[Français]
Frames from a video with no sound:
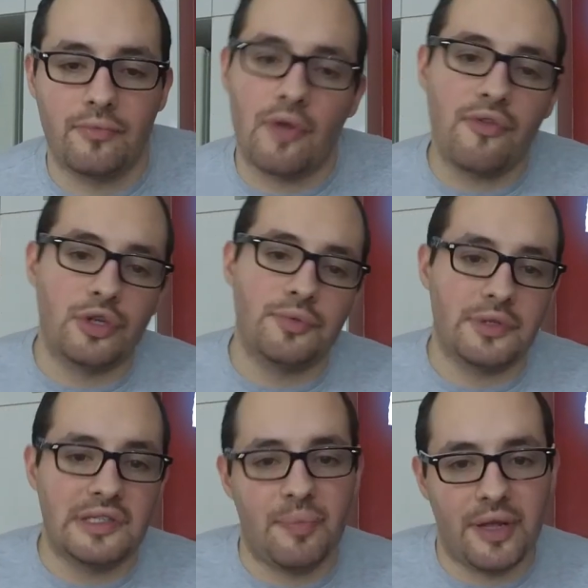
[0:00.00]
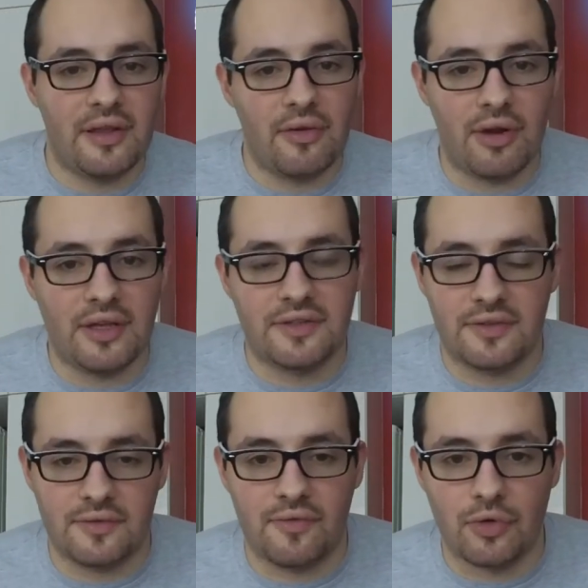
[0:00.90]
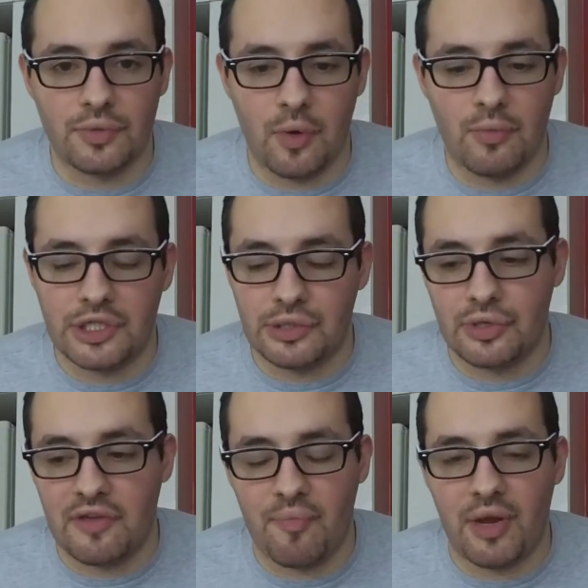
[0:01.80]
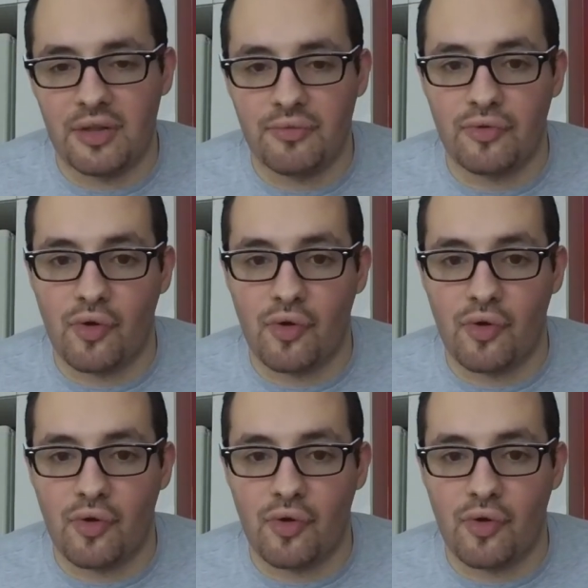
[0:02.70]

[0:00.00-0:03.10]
Non, franchement, c'est pas dégueulasse. Franchement, moi, je kiffe pas la de